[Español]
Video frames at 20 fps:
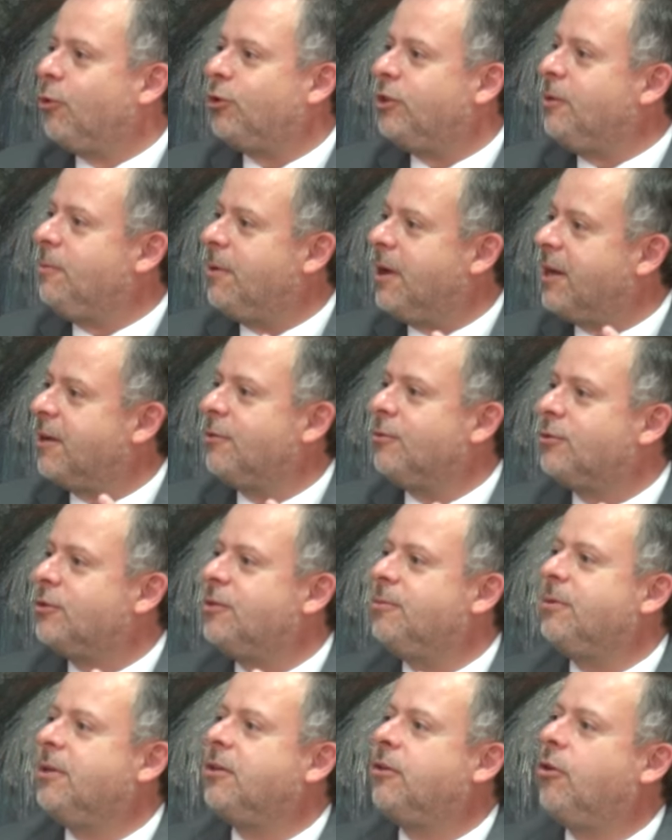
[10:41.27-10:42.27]

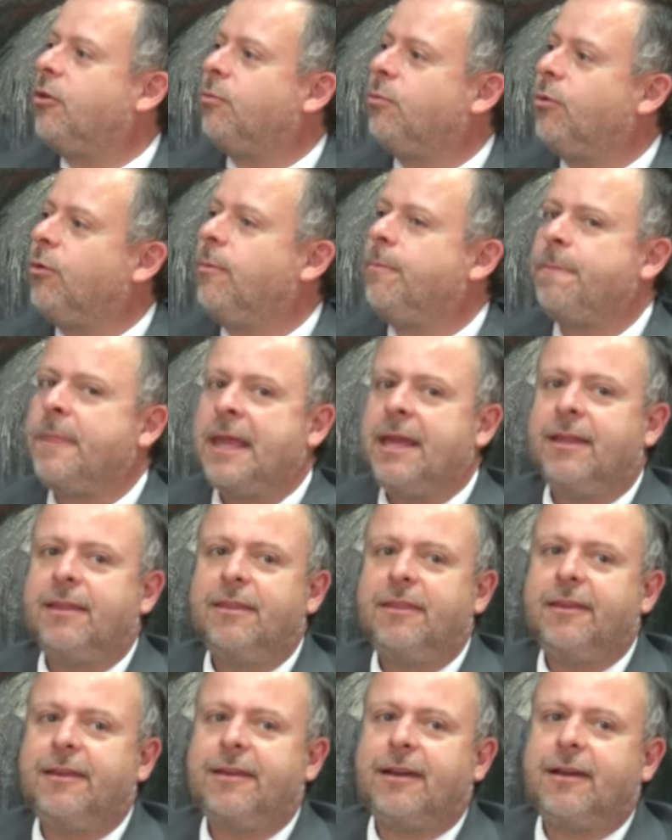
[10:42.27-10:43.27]
motivarnos y ver cómo
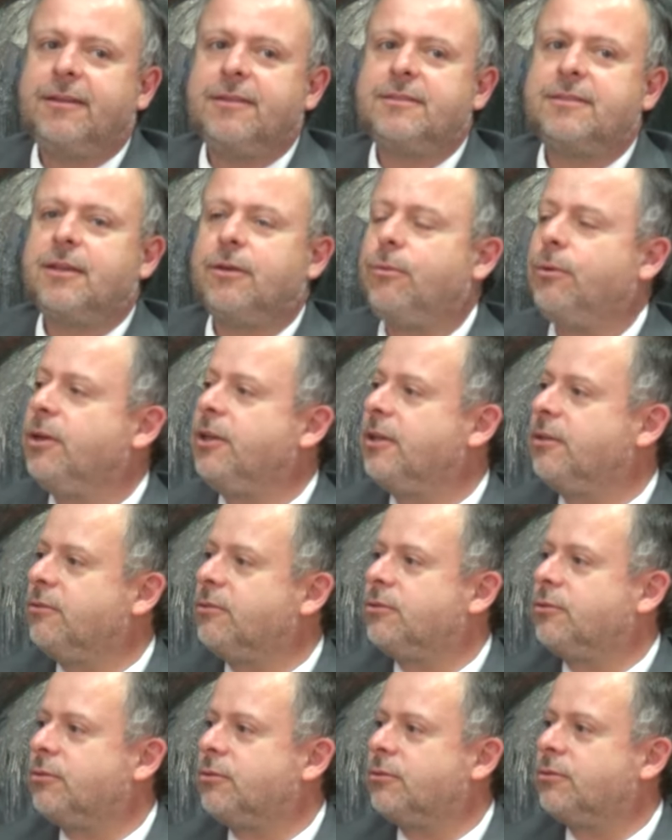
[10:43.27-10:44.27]
dejar esa huella en
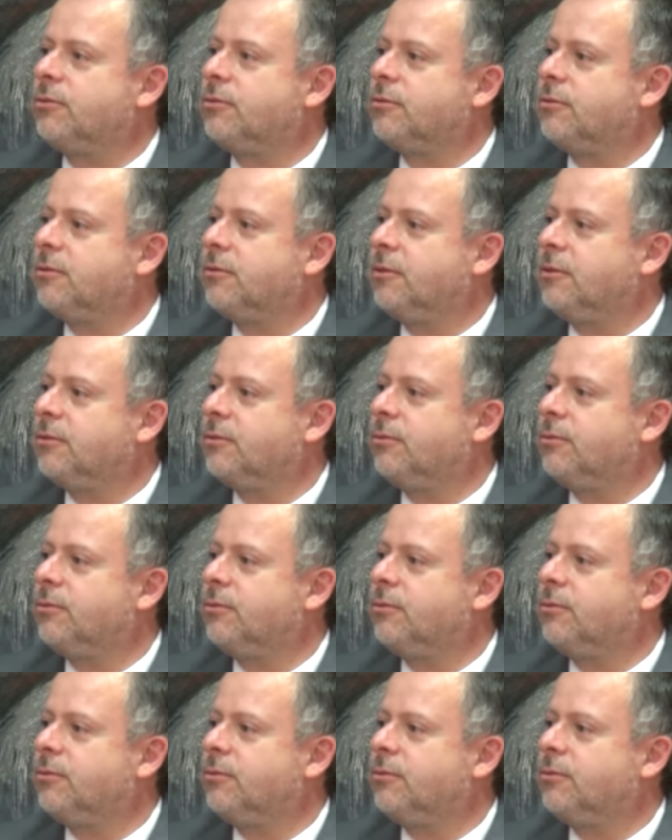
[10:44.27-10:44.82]
nuestros